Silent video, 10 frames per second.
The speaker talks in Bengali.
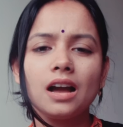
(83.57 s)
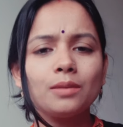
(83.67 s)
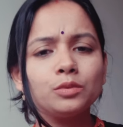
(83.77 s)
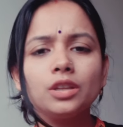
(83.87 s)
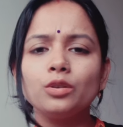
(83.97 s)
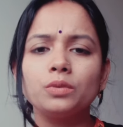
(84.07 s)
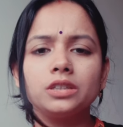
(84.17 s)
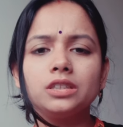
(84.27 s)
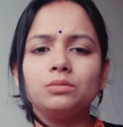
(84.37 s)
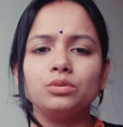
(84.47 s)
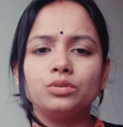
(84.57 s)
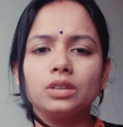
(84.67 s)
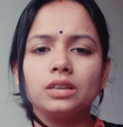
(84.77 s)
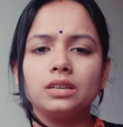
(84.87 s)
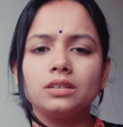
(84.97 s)
আমুদের রোমান্টিক বুড়ো
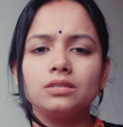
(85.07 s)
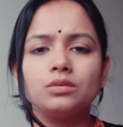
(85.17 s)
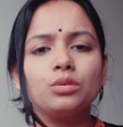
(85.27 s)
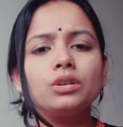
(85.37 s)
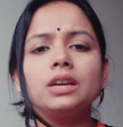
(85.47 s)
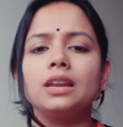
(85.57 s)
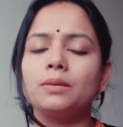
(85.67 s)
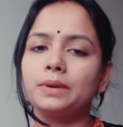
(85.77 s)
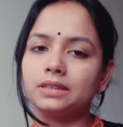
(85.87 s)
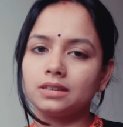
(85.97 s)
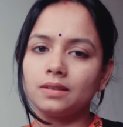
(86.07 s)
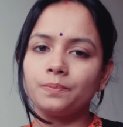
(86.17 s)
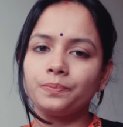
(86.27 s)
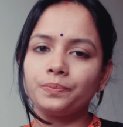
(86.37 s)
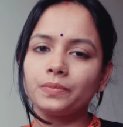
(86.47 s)
দেখি ঢোক গিললাম একটা
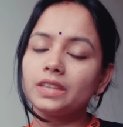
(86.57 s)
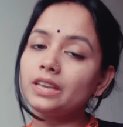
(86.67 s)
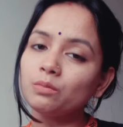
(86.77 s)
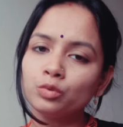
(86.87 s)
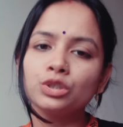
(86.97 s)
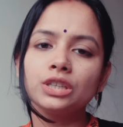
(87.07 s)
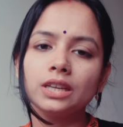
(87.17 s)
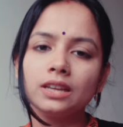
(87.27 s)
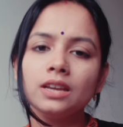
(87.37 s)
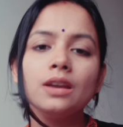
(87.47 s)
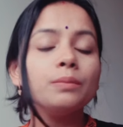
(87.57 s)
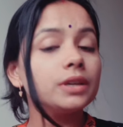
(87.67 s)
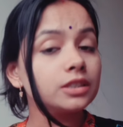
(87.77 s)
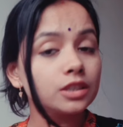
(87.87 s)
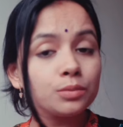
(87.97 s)
কি মুশকিল
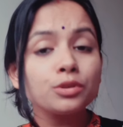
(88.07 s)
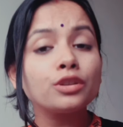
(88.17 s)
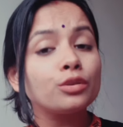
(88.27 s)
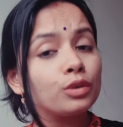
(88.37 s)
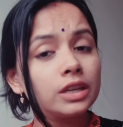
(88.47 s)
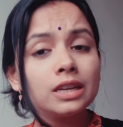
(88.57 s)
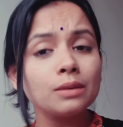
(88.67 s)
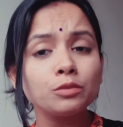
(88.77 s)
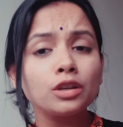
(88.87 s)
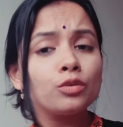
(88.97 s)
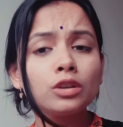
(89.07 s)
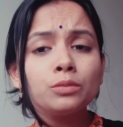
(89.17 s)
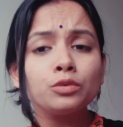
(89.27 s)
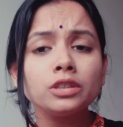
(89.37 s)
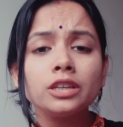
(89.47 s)
প্রেসক্রিপশনের রোগীর নাম তো আর
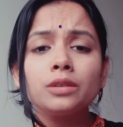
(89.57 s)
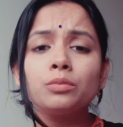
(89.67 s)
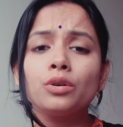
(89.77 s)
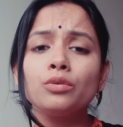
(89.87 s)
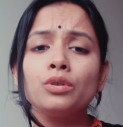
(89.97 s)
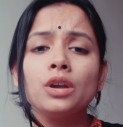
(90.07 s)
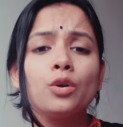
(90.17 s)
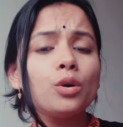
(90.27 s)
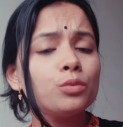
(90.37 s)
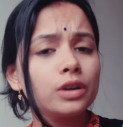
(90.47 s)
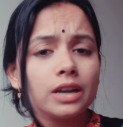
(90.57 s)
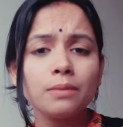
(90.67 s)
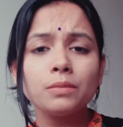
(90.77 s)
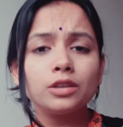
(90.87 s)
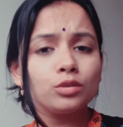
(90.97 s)
কলিমুদ্দিনের বউ অমুকের
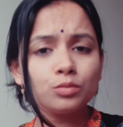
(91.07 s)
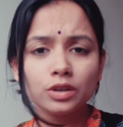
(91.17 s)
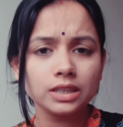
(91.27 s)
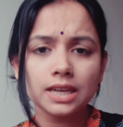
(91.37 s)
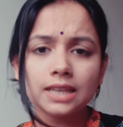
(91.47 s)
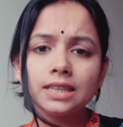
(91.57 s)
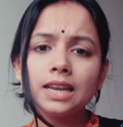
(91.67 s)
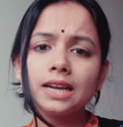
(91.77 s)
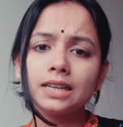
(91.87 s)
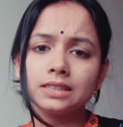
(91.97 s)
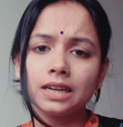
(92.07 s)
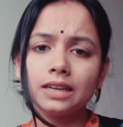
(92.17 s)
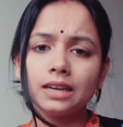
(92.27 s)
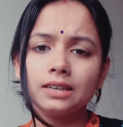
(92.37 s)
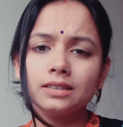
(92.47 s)
আম্মা তমুকের দাদি লেখা যায়
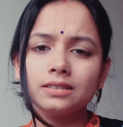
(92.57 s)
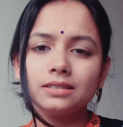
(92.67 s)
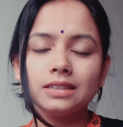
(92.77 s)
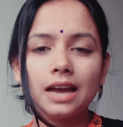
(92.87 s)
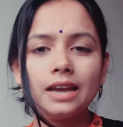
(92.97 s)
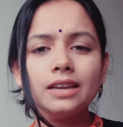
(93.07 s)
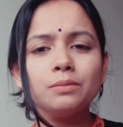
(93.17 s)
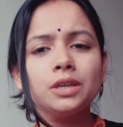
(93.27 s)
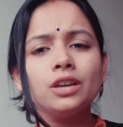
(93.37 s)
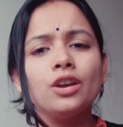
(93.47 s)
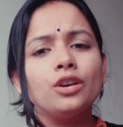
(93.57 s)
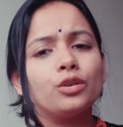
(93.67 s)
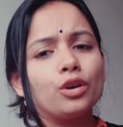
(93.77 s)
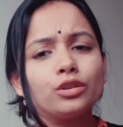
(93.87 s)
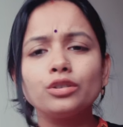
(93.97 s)
না তাই আমি
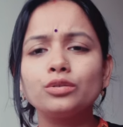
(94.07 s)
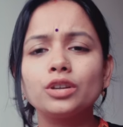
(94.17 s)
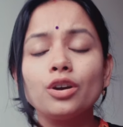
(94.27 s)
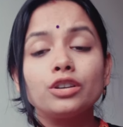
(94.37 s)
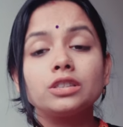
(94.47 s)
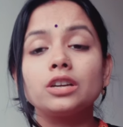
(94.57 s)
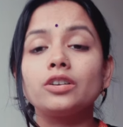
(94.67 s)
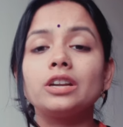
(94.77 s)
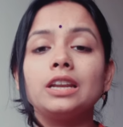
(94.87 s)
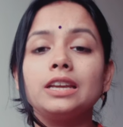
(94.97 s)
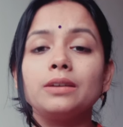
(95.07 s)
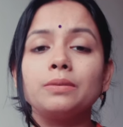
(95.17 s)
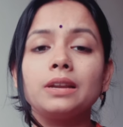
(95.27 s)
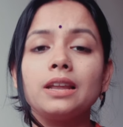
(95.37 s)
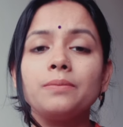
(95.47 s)
গটগট করে হস্তাক্ষরে লিখে
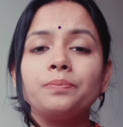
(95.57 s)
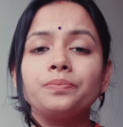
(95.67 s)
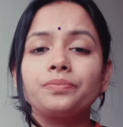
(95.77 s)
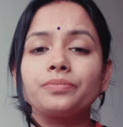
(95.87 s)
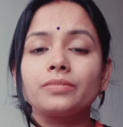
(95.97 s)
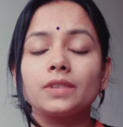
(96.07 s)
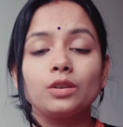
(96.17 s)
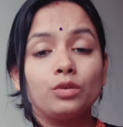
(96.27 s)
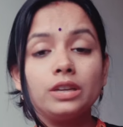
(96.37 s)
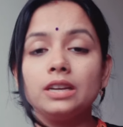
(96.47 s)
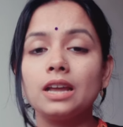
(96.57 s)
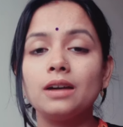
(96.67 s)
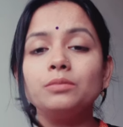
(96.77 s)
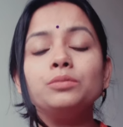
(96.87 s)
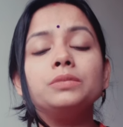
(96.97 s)
ফেললাম রোগীর
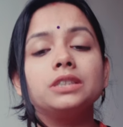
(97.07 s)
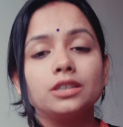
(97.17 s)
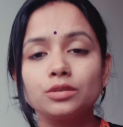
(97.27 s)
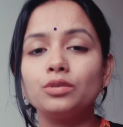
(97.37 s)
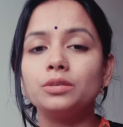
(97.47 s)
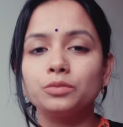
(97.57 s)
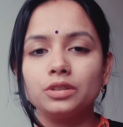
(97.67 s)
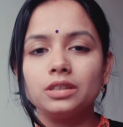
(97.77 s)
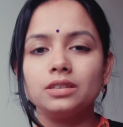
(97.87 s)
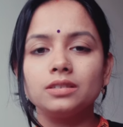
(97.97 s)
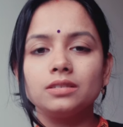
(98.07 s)
নাম মিসেস কলিমুদ্দিন